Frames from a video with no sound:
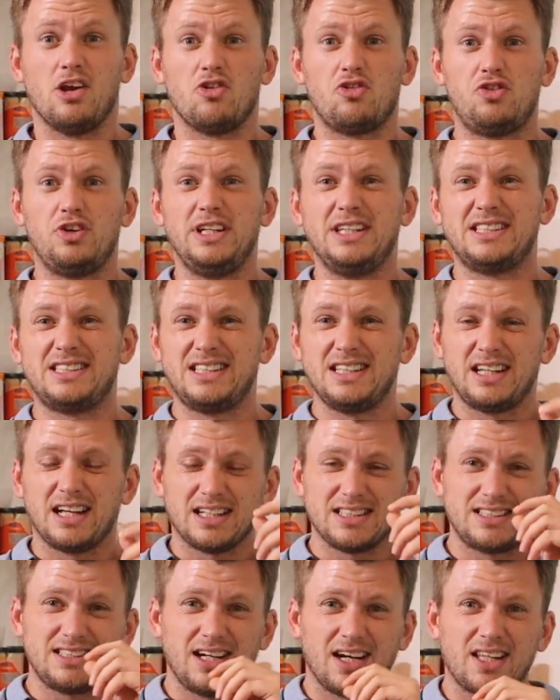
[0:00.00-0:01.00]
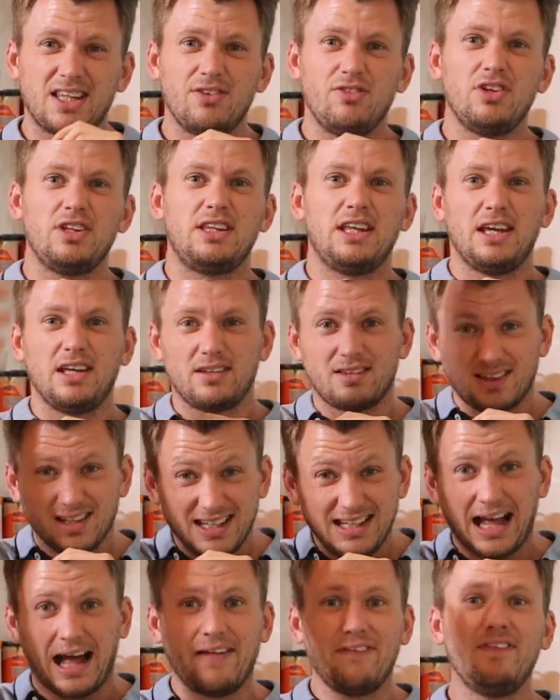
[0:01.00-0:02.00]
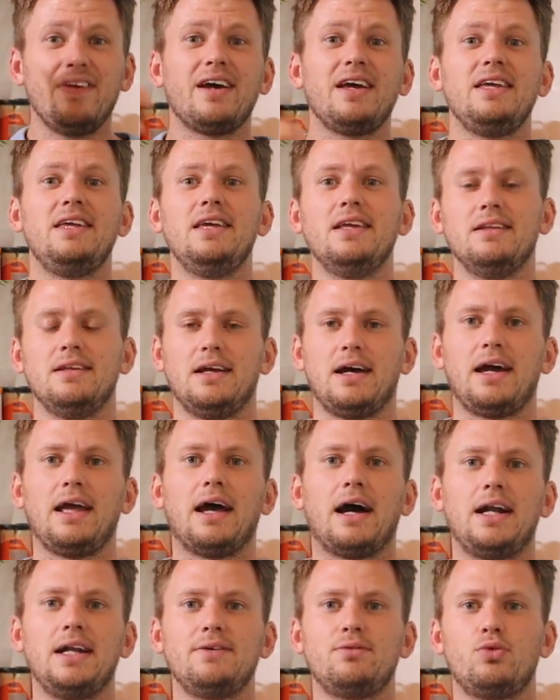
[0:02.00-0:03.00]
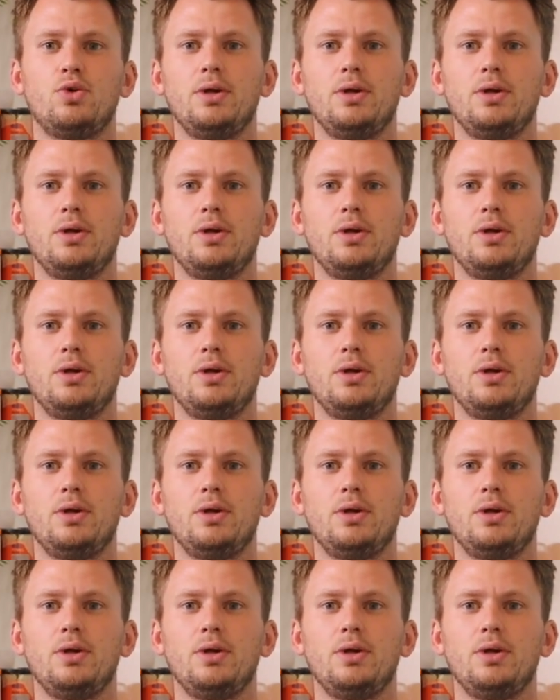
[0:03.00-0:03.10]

fließt die ganze Aktivität in andere Hirnareale,